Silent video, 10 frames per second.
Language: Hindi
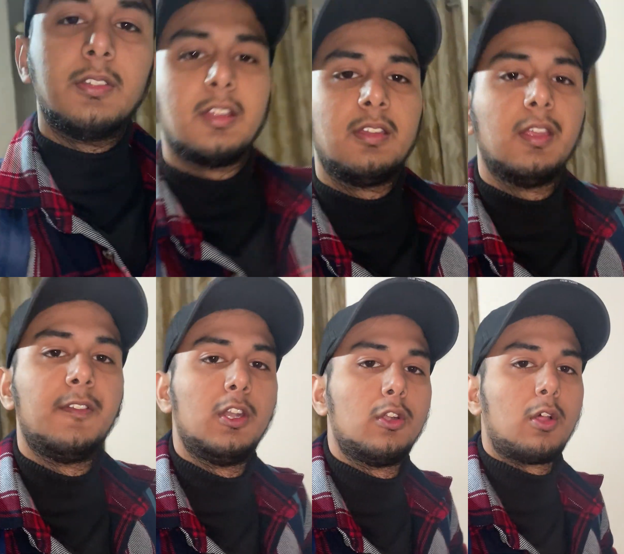जैसे ये
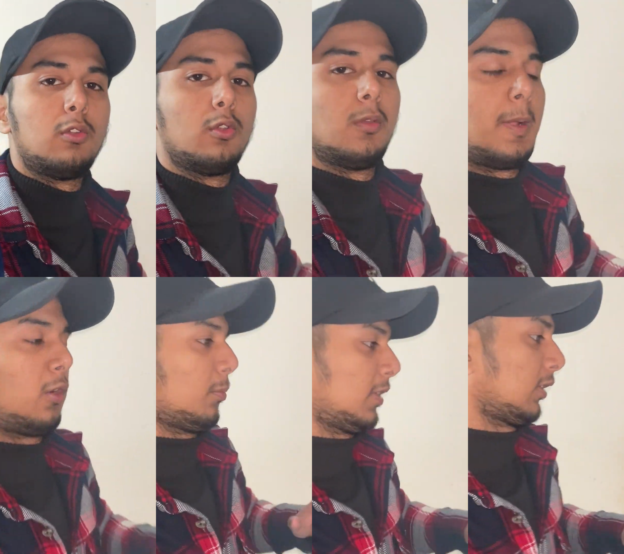वीडियो डाउनलोड होगी मेट्रो
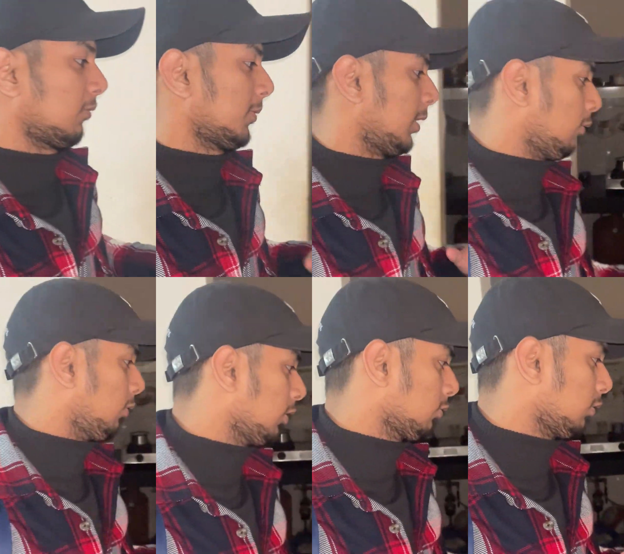तो में जाते समय
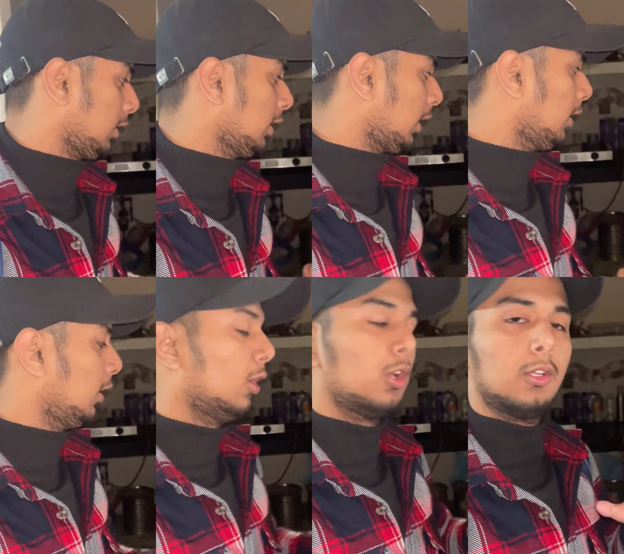देखूँगा इसको ठीक है
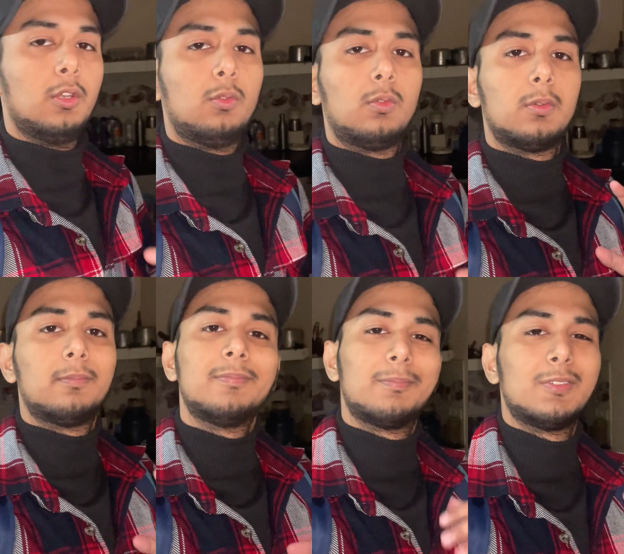देखूँ
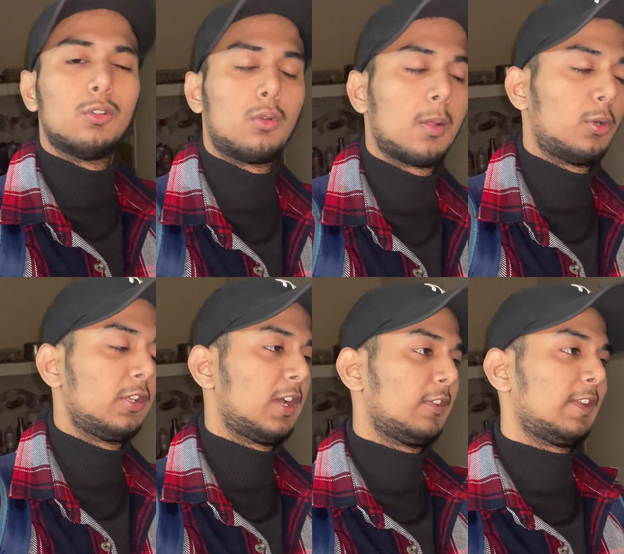थोड़ा बहुत
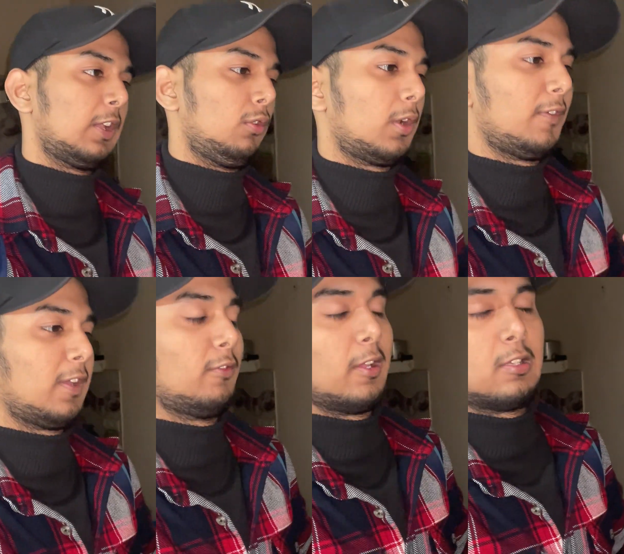याद वाद कर लूँगा
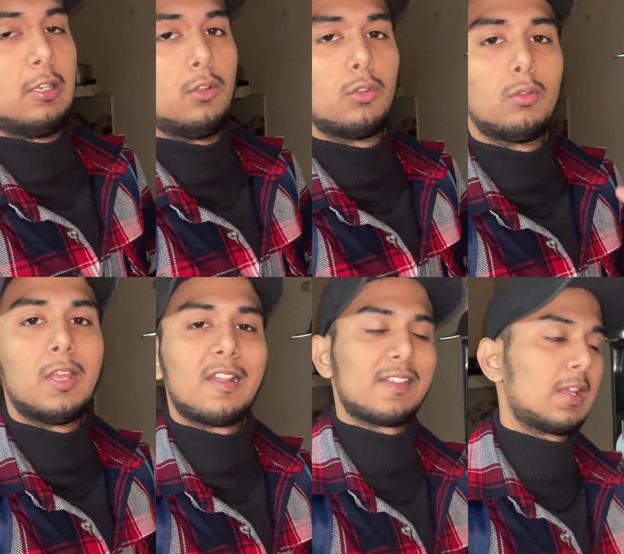रिवाइज वाइज कर लूँगा क्योंकि
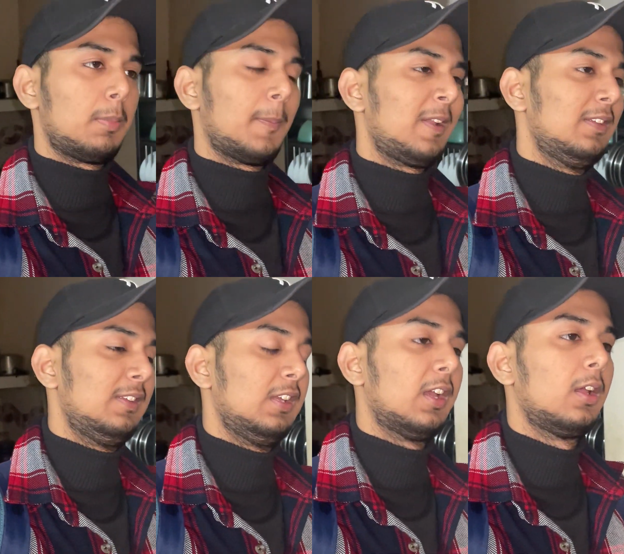आसान पेपर है
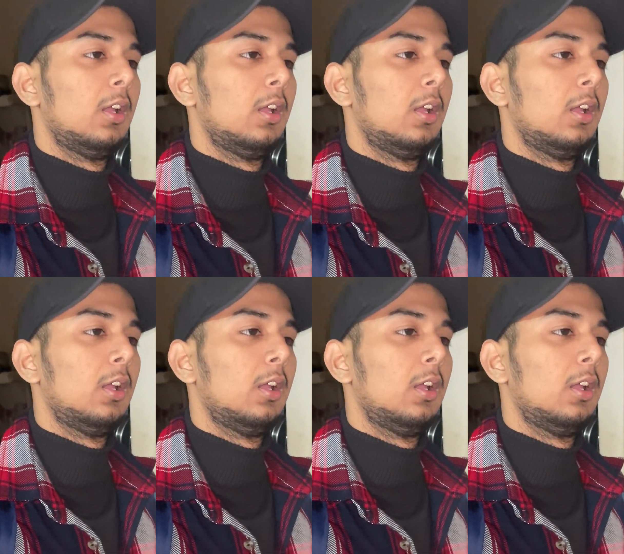ईजी है